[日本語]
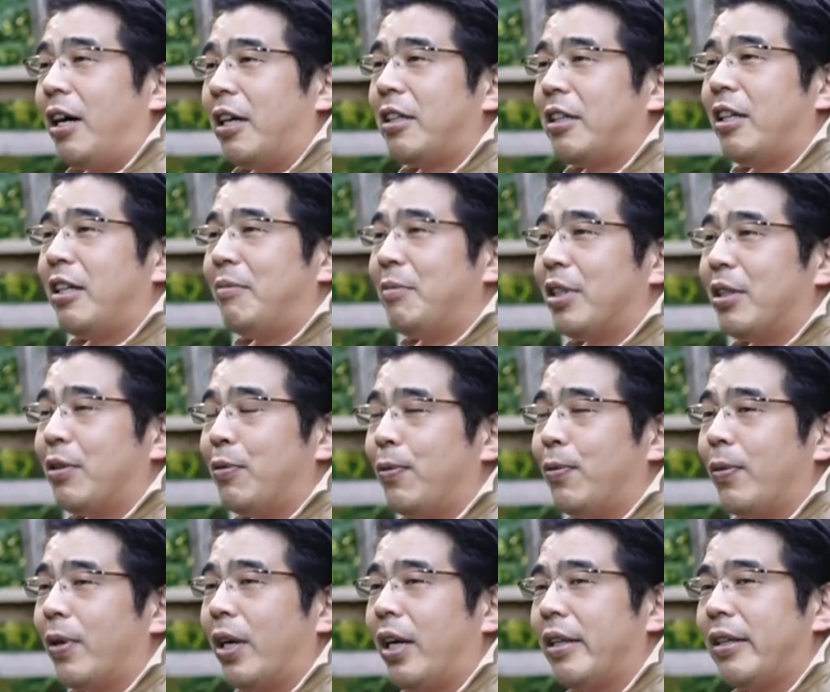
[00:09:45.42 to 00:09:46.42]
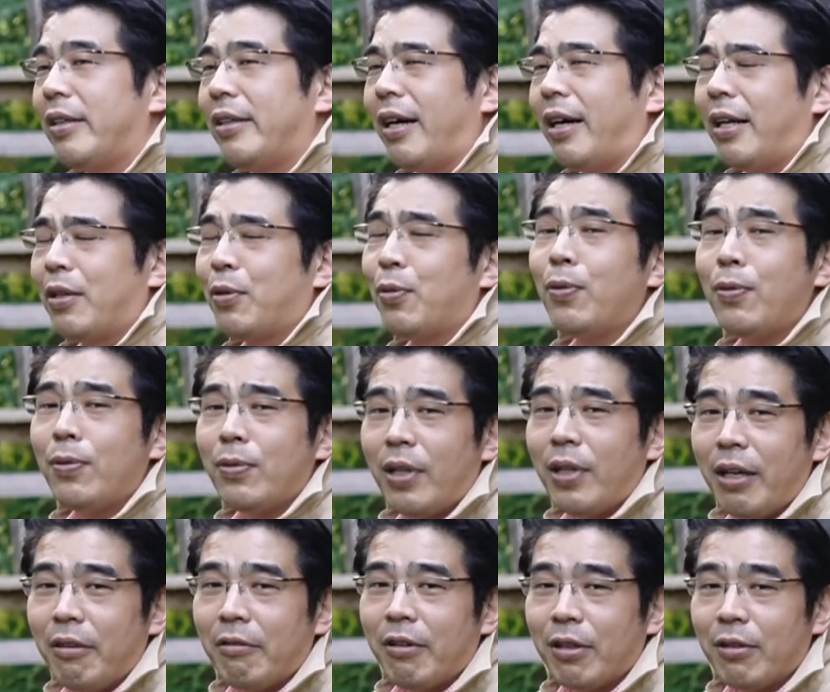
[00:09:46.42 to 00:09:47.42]
諦めた方が妥当
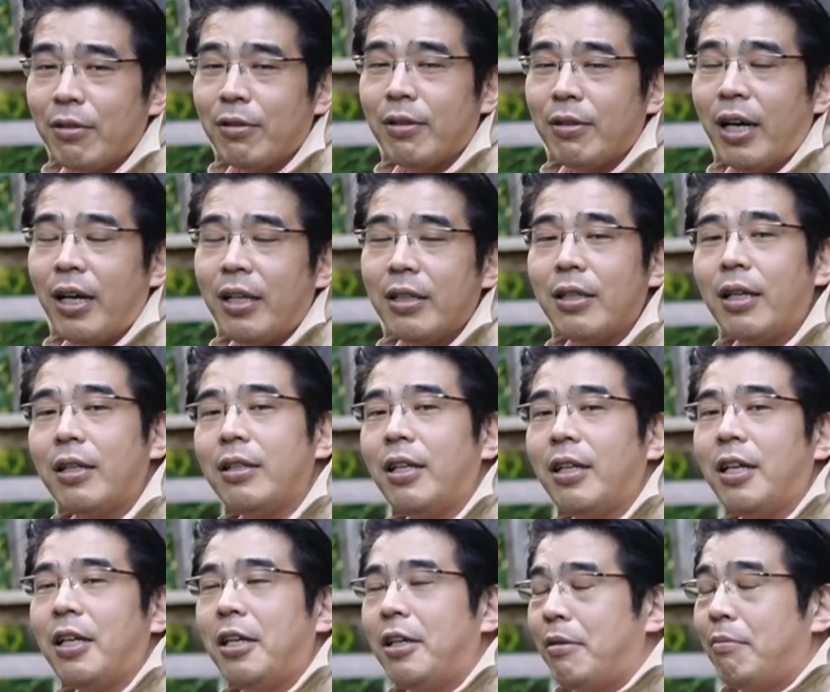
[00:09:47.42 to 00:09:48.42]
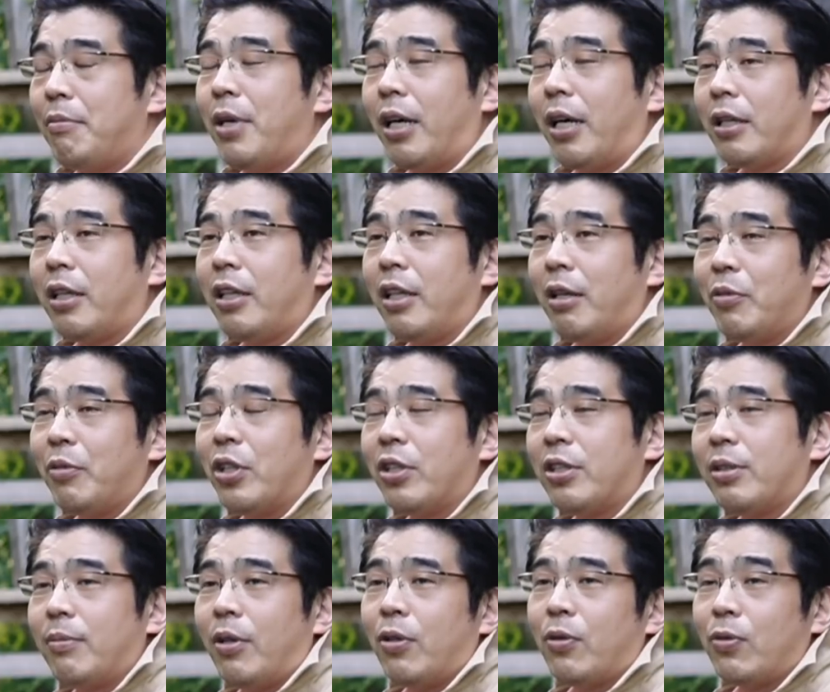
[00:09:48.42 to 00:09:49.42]
だよねという判断で、まあ、諦めて
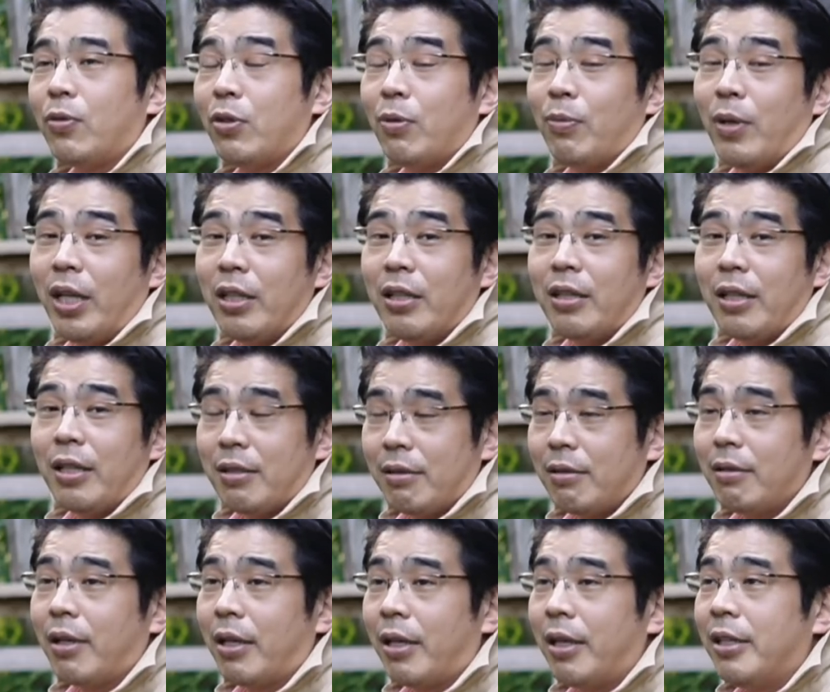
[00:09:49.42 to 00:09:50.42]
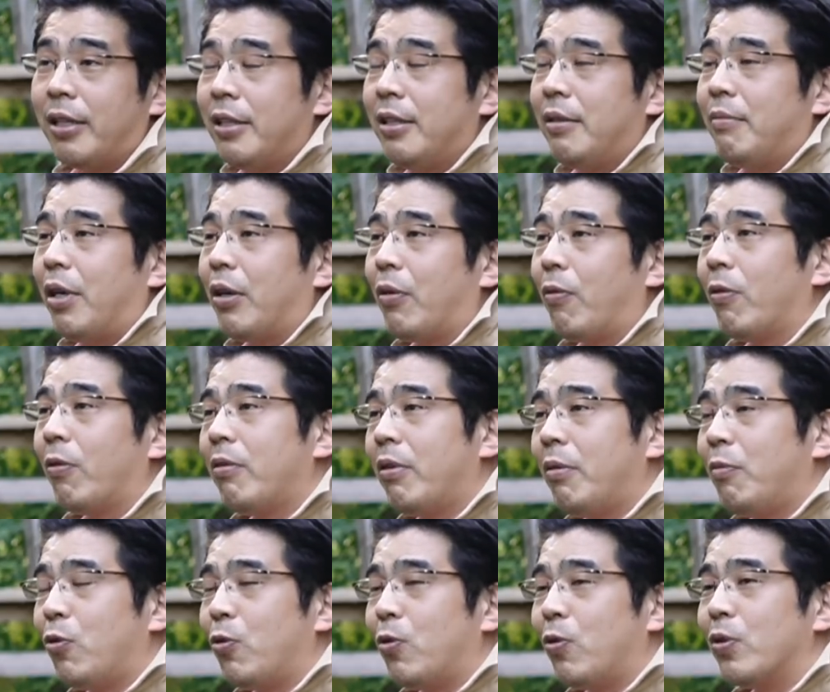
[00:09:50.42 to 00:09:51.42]
しまうこともあったりするから、まあ、これは
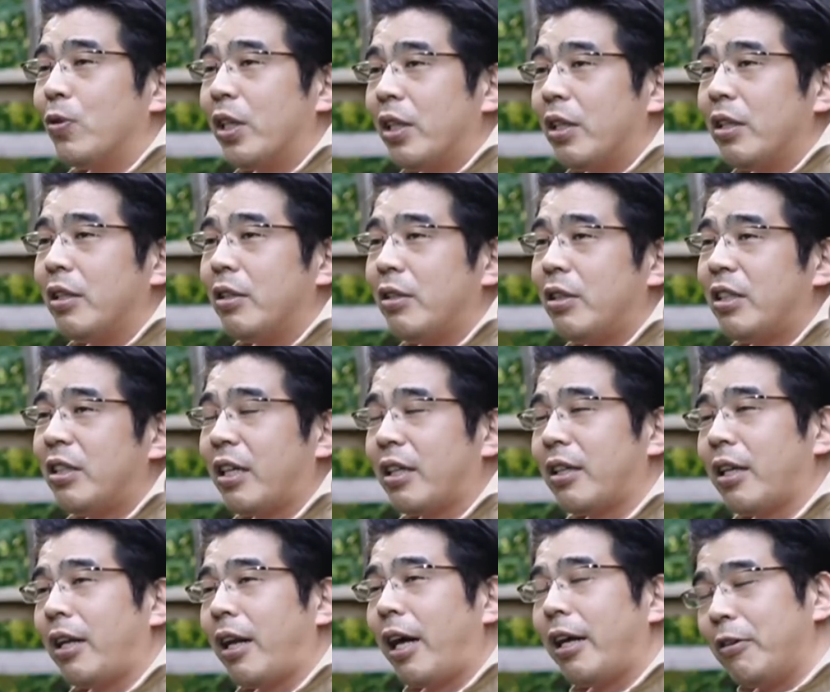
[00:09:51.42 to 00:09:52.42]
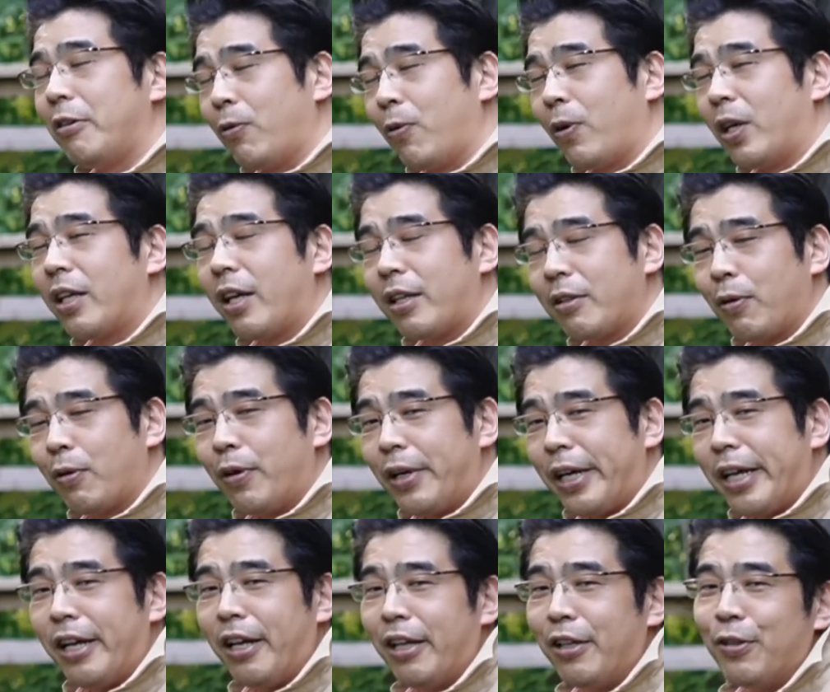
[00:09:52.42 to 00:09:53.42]
もうね仕方ないのかなと
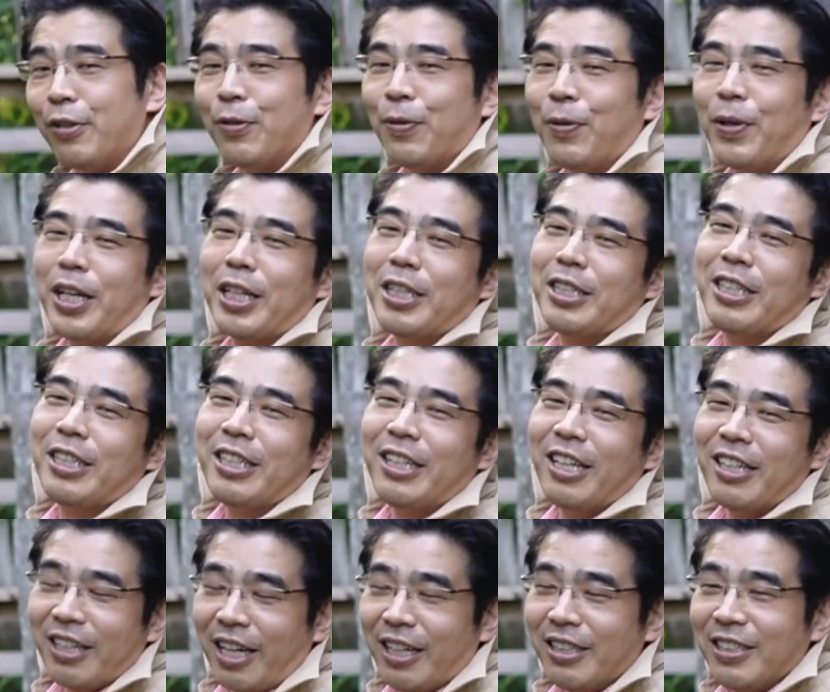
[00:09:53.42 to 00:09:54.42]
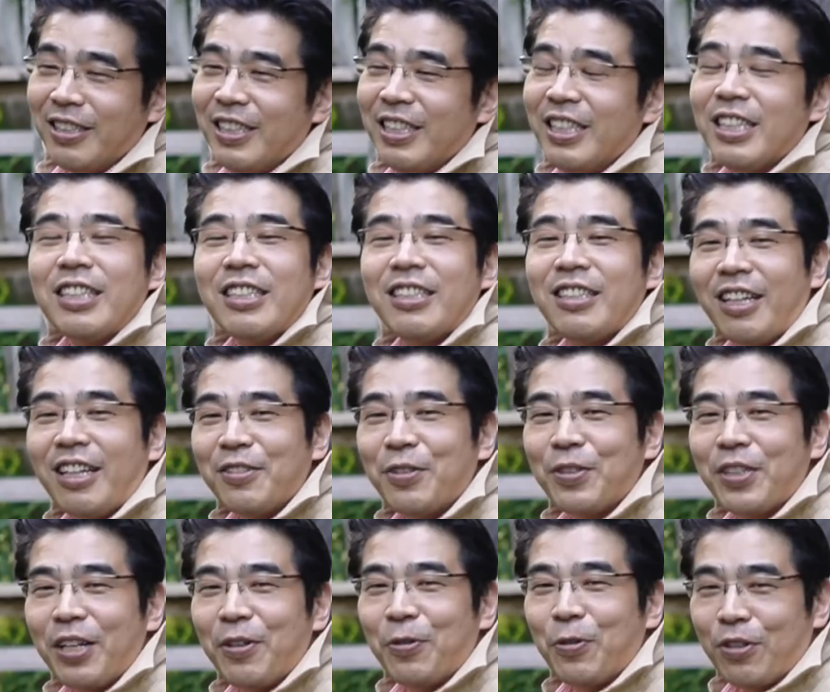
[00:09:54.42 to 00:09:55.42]
いうお話でしたさあそ
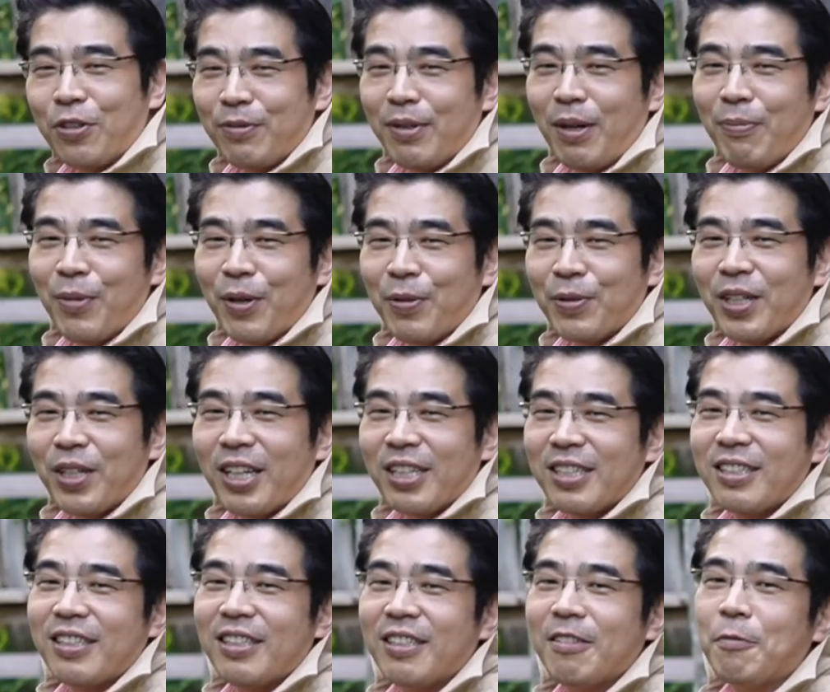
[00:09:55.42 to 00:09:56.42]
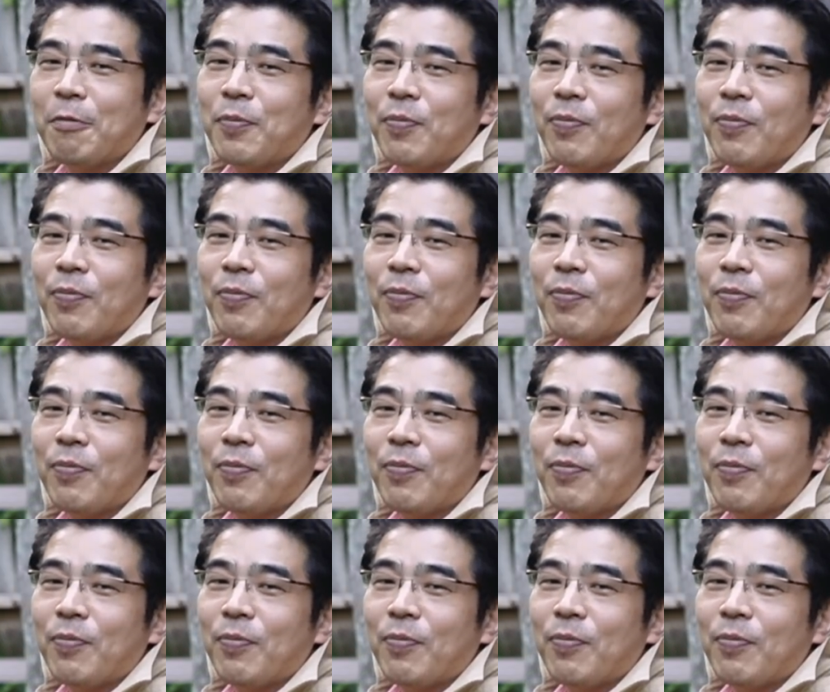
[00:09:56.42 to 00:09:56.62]
して6番目こちらです